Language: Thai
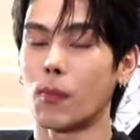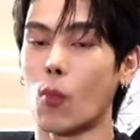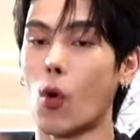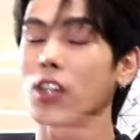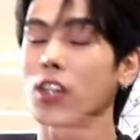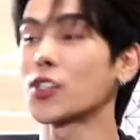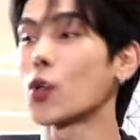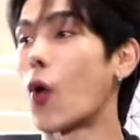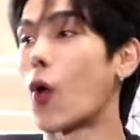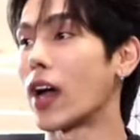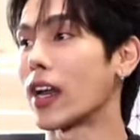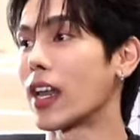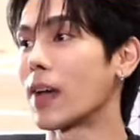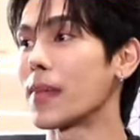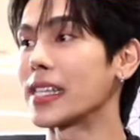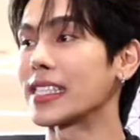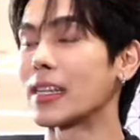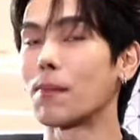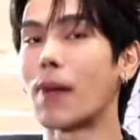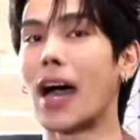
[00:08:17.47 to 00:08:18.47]
บวงสวงแล้
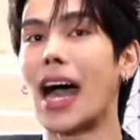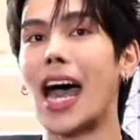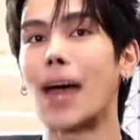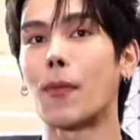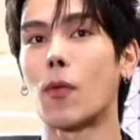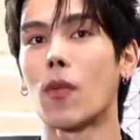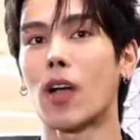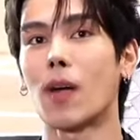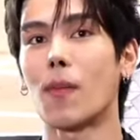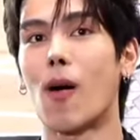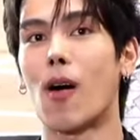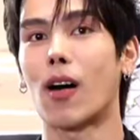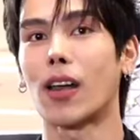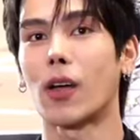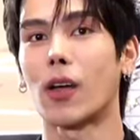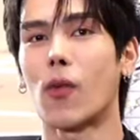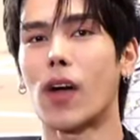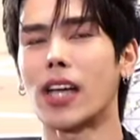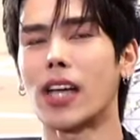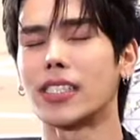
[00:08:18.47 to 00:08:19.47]
วมีสัมภาษณ์ผมก็บอก
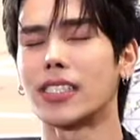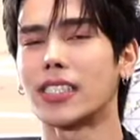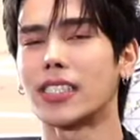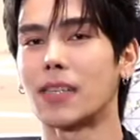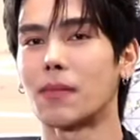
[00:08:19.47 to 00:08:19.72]
เลยว่าจ